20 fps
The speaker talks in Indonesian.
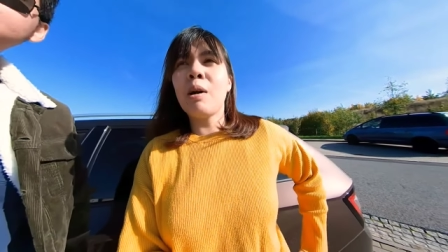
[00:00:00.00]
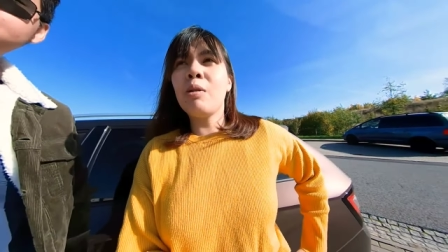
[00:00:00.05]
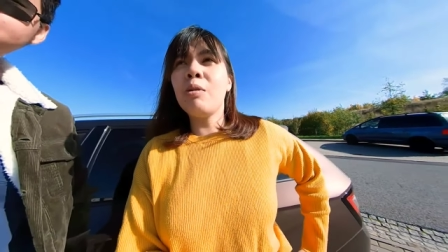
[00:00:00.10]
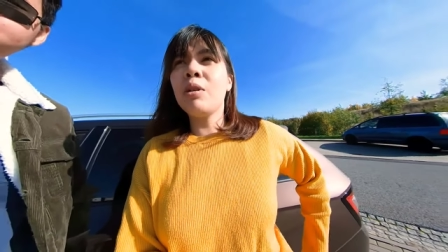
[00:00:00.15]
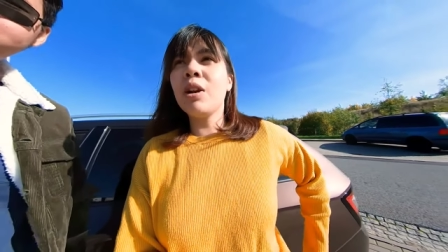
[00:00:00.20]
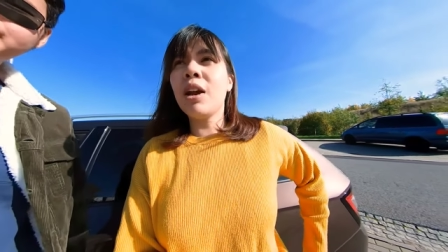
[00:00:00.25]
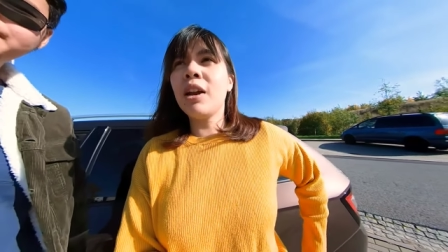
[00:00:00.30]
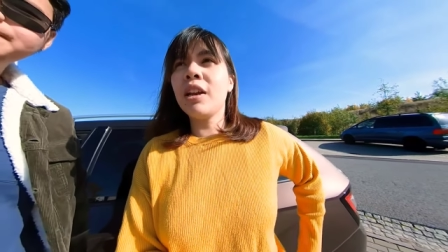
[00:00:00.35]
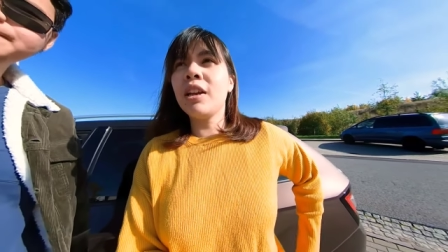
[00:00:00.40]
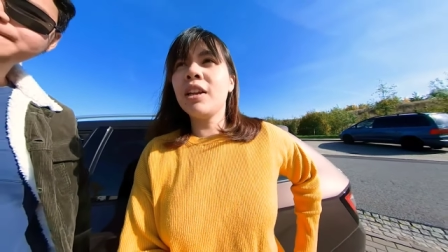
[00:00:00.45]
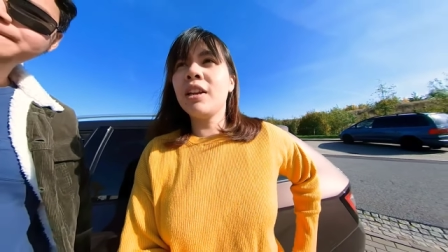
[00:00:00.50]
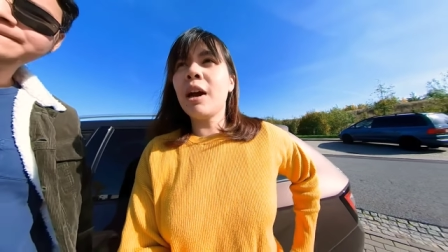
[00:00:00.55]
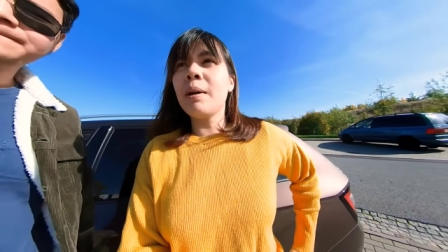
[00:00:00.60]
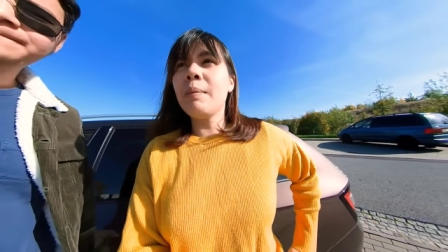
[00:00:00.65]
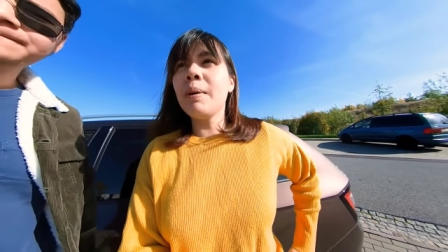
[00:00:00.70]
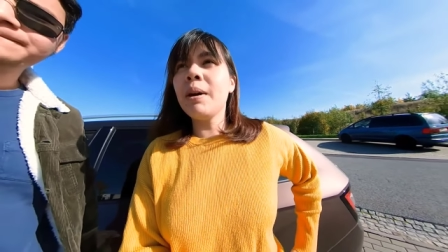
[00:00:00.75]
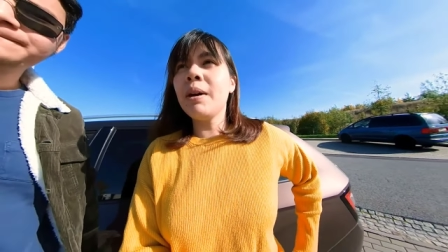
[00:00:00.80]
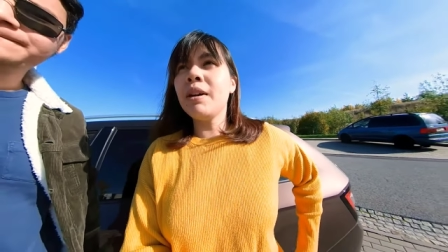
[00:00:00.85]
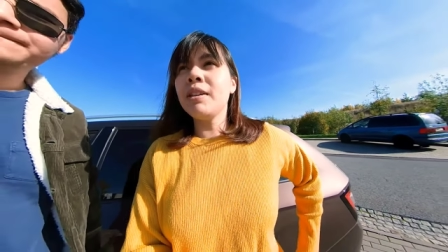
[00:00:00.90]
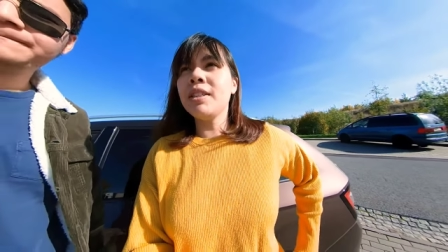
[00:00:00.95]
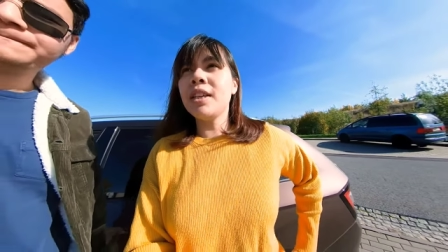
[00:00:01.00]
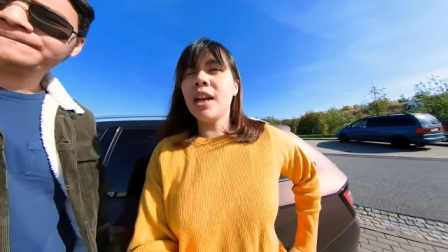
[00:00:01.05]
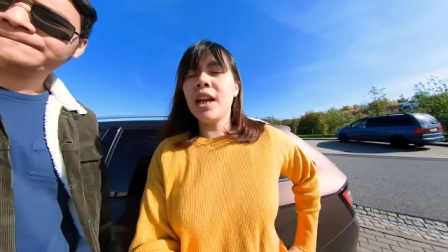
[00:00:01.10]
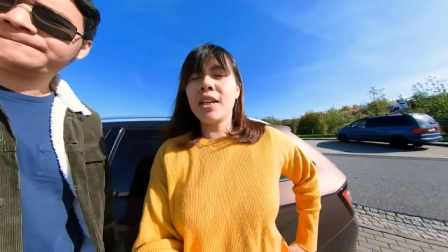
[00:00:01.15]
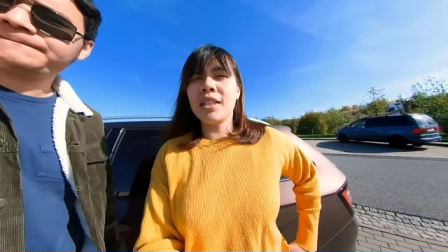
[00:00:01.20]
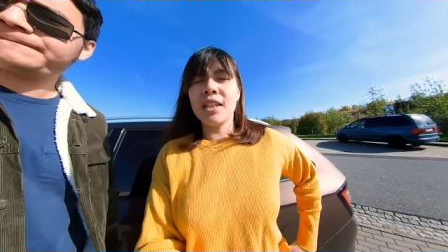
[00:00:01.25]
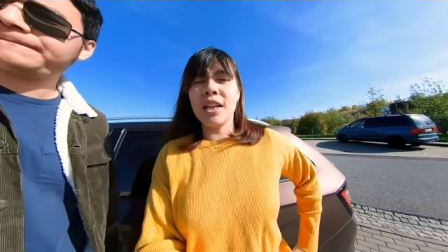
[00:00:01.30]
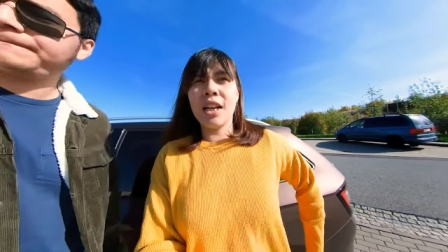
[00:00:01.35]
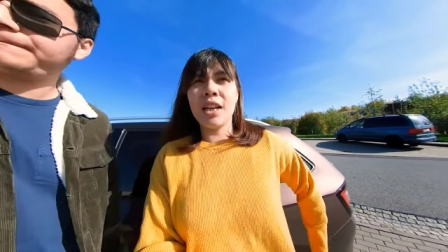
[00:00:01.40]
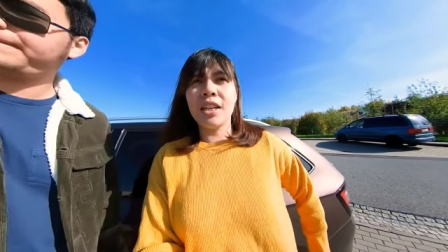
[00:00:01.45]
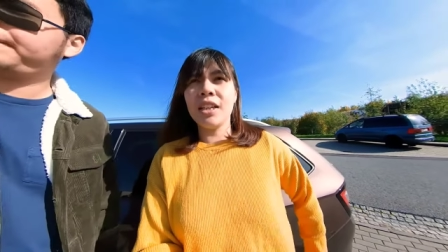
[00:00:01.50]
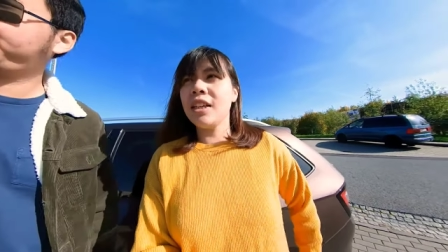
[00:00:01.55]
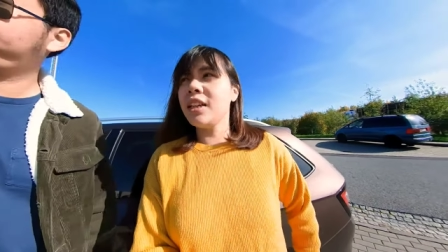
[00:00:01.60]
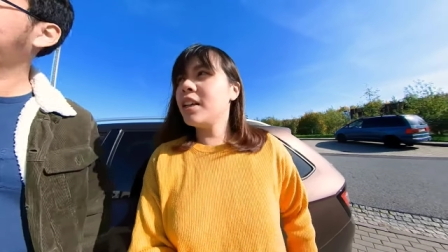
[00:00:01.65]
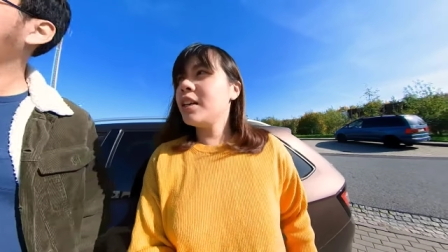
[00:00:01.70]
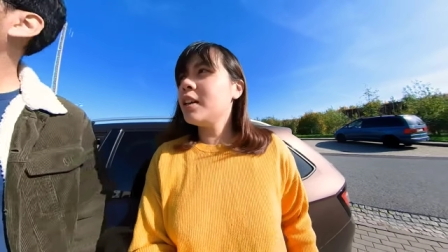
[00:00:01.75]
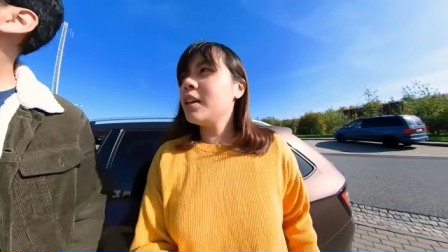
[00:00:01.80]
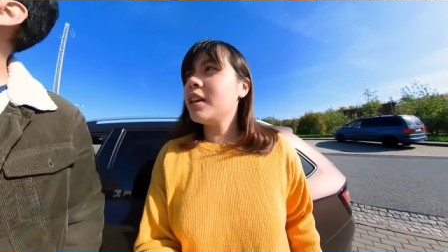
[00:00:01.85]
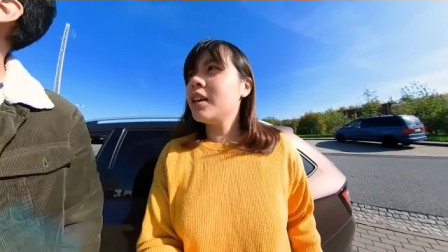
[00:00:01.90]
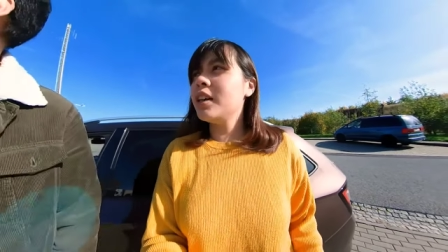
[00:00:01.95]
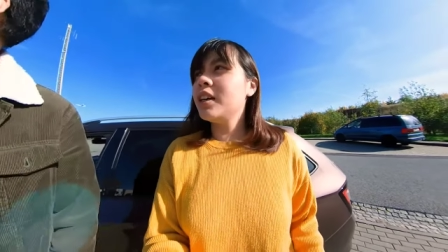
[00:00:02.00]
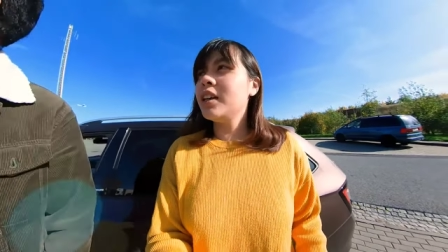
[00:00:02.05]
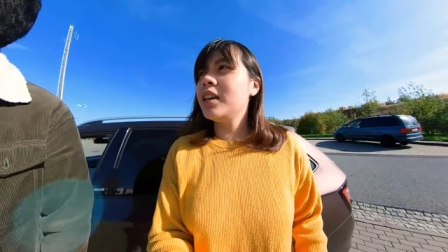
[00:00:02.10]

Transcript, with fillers: mau dari apa jalan-jalan di